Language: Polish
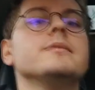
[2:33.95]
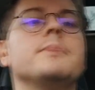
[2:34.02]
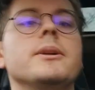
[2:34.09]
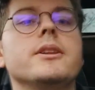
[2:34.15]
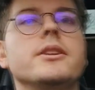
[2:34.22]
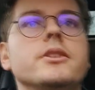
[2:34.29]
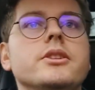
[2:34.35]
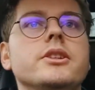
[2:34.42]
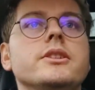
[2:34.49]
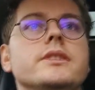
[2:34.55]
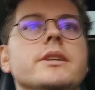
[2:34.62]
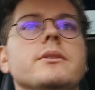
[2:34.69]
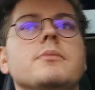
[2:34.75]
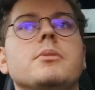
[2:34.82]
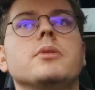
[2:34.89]
jest plan na dzisiaj,
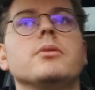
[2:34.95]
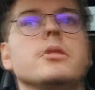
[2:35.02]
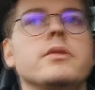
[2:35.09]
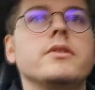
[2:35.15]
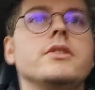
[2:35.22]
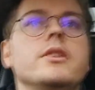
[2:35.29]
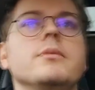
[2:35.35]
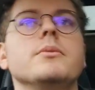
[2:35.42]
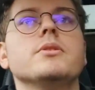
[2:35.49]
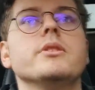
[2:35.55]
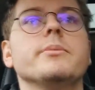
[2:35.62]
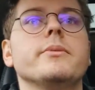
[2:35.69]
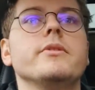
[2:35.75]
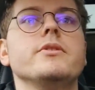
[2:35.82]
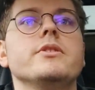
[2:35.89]
cały produktywny dzień.
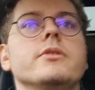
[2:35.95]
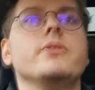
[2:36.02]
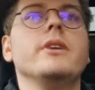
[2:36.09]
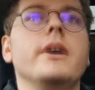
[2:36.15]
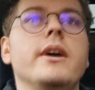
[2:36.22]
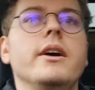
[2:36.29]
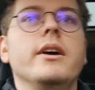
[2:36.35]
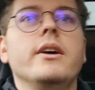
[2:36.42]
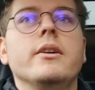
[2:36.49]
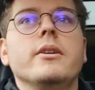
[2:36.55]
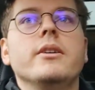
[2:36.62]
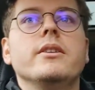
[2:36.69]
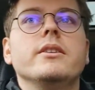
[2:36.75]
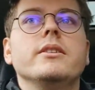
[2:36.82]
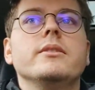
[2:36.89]
Można powiedzieć, że
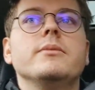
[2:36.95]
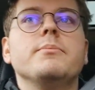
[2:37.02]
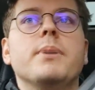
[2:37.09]
e,